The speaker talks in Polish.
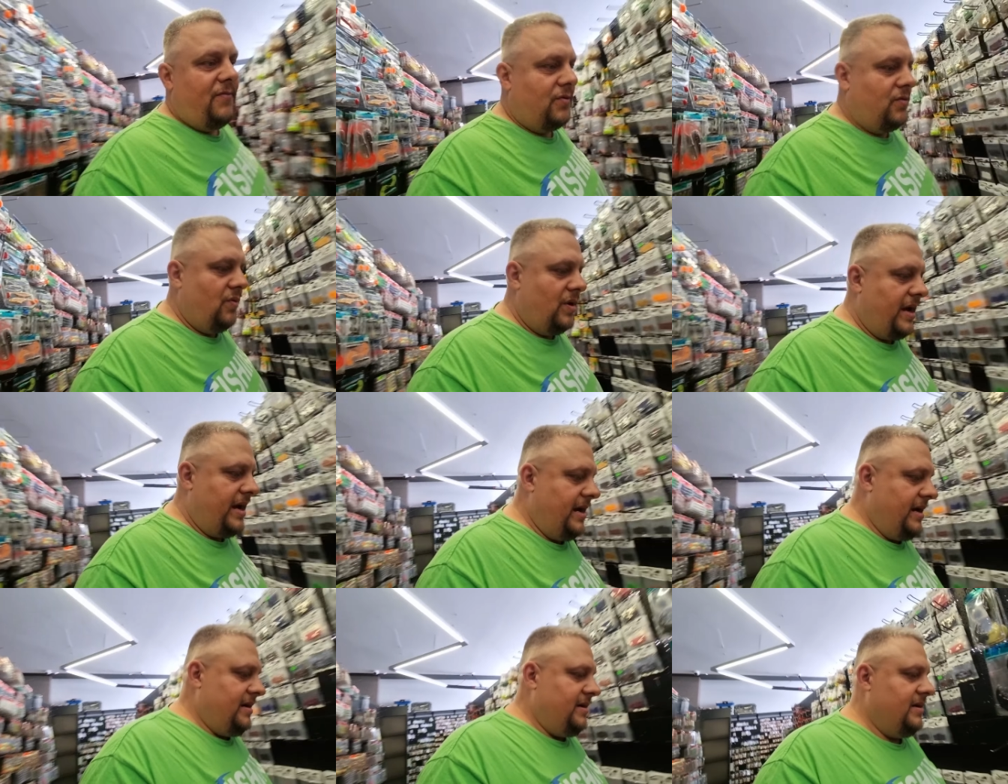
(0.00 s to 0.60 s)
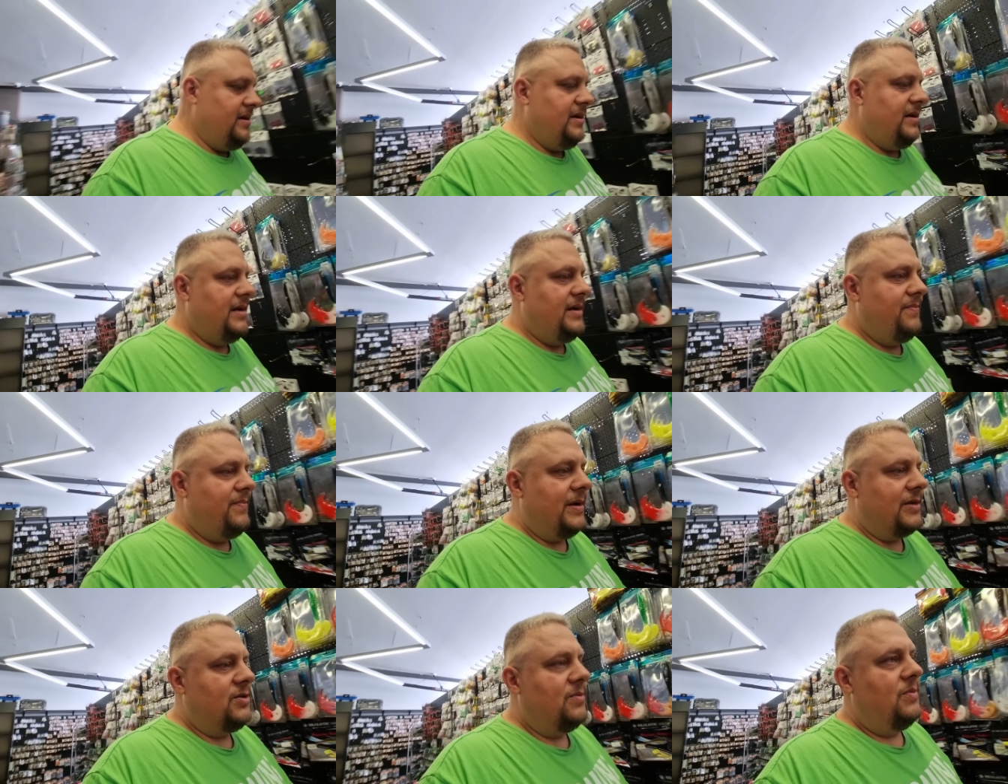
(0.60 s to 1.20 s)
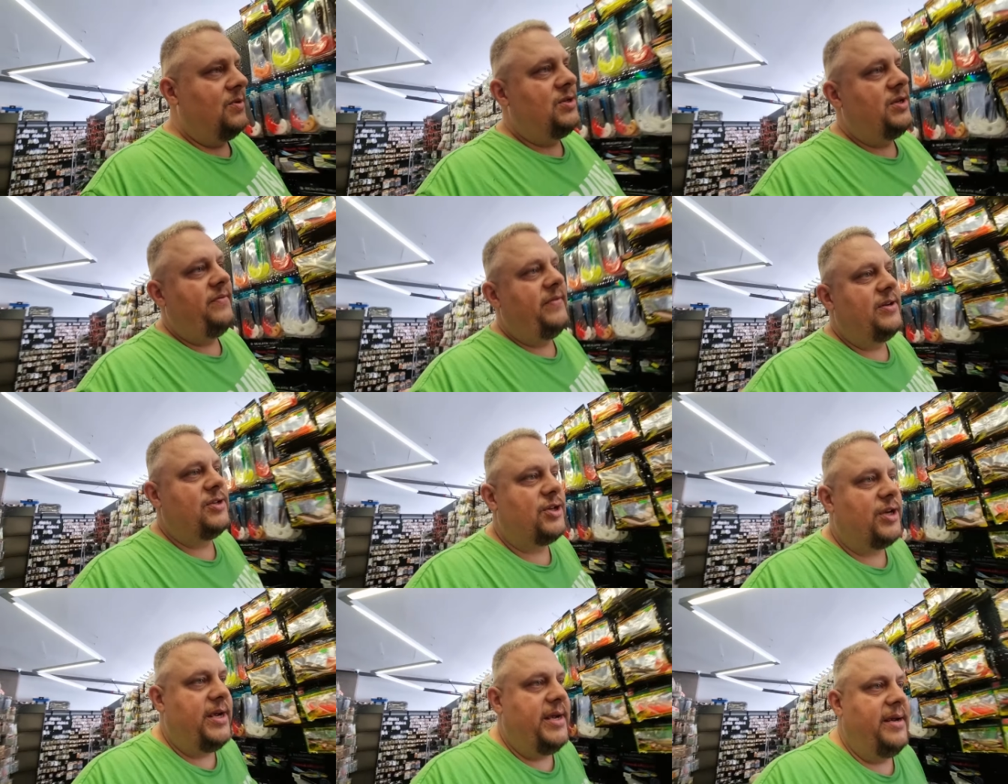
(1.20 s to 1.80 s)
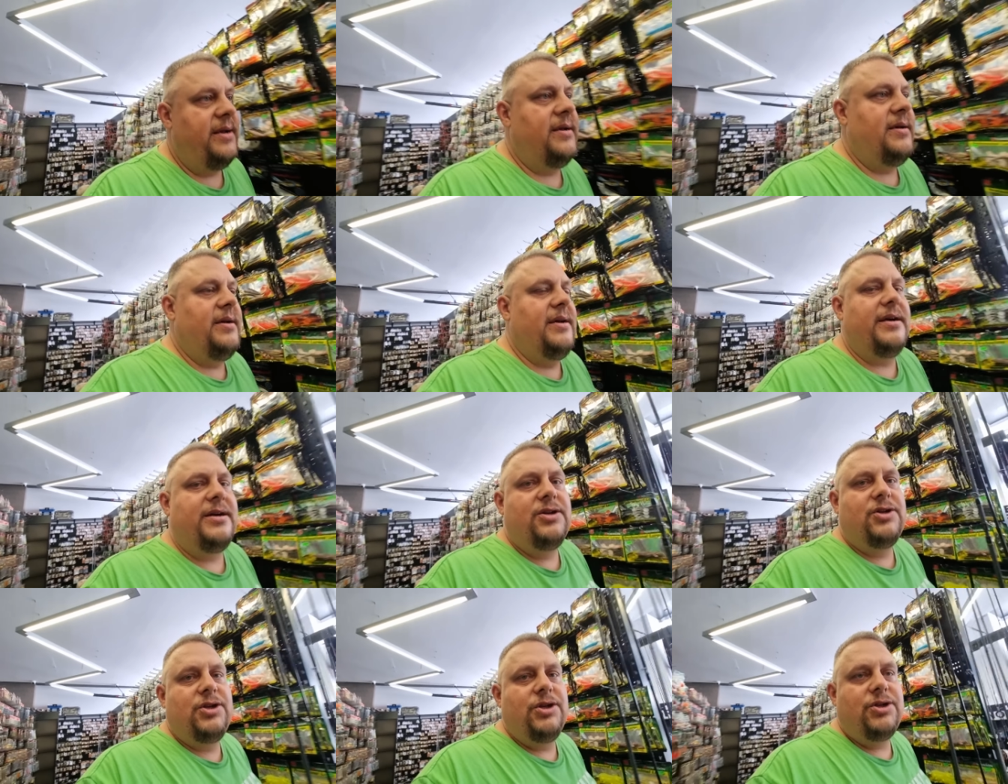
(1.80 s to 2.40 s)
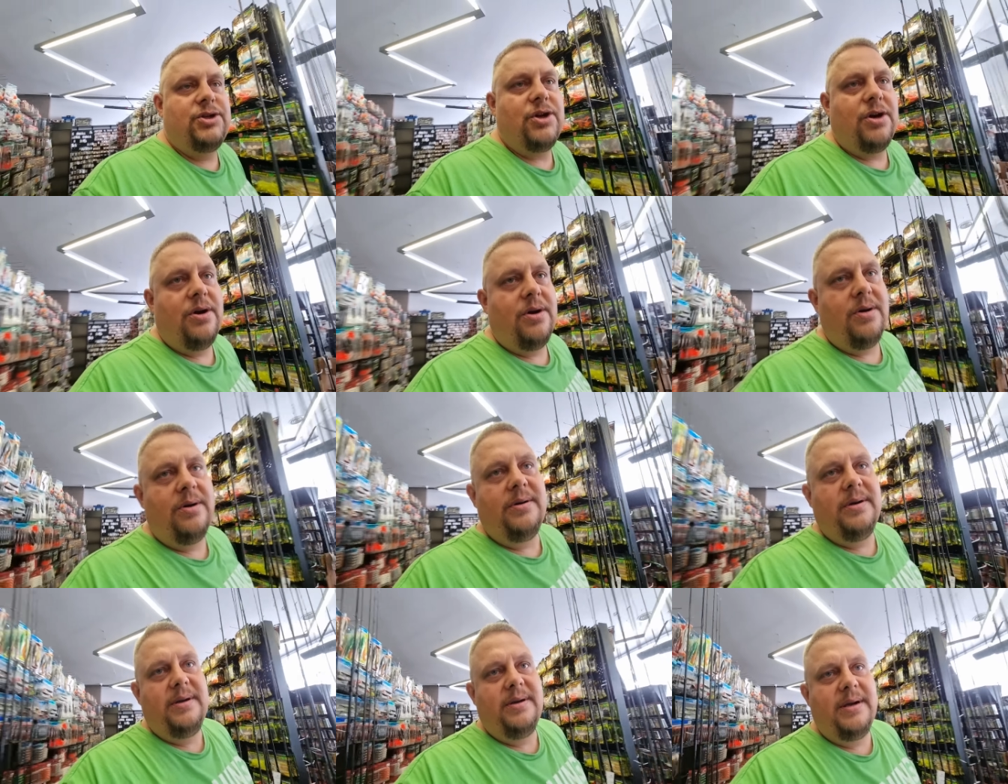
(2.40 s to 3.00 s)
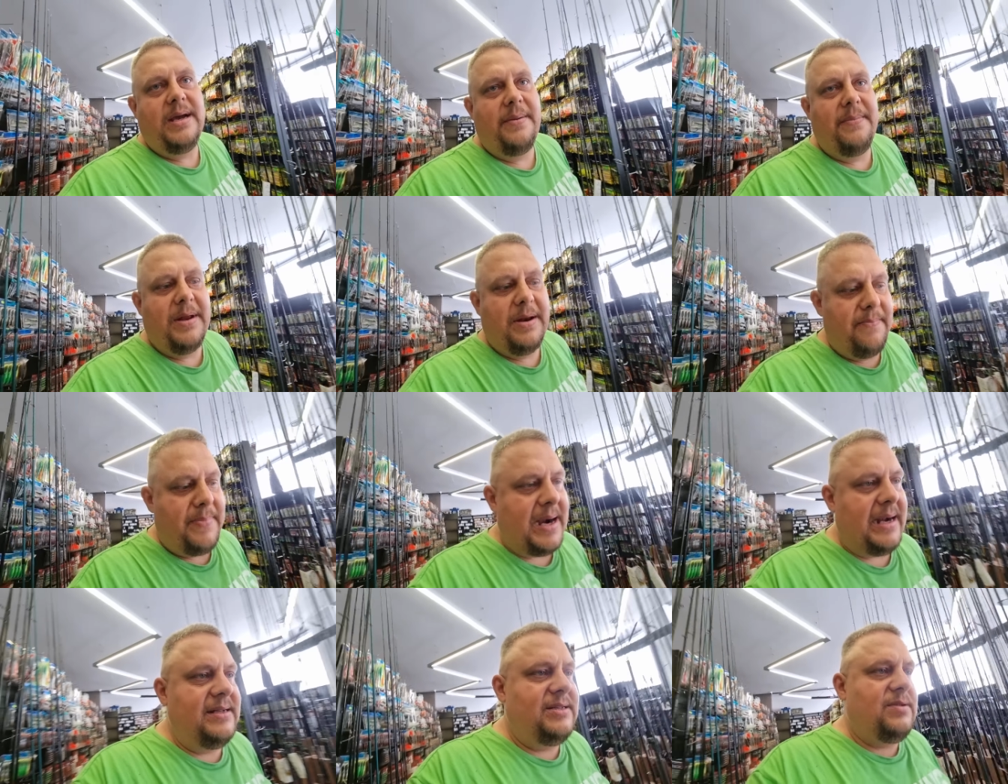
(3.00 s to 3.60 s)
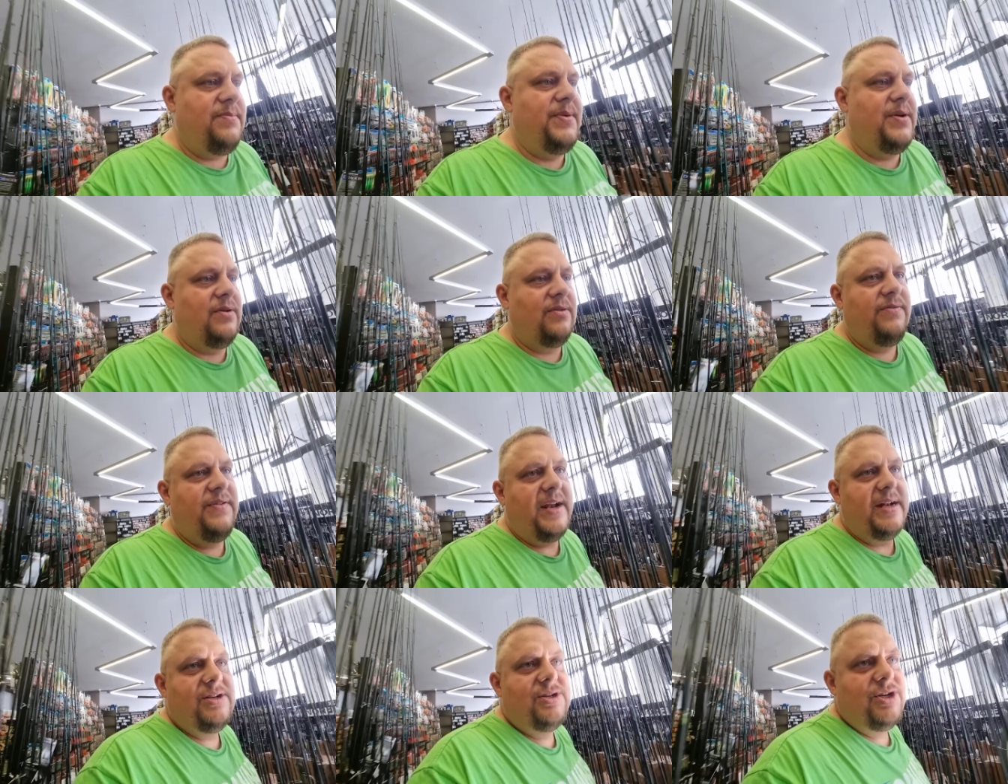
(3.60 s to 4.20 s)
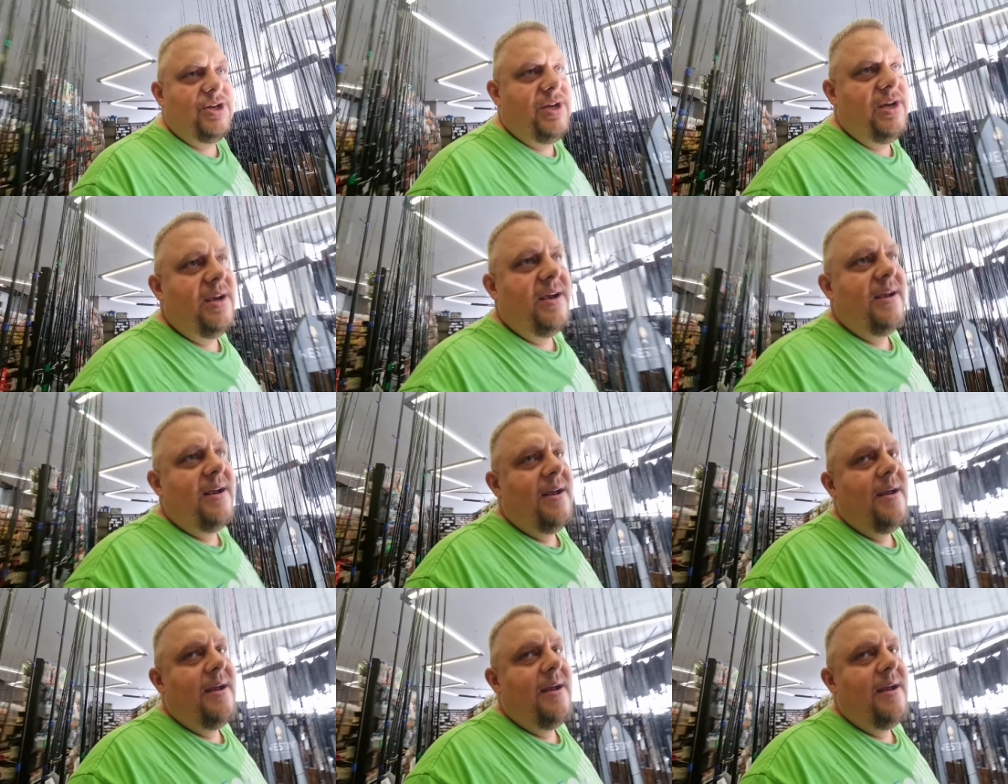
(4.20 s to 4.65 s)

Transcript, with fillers: W ogóle y, bardzo możliwe, że y, Krzysio y, Bytes mnie odwiedzi.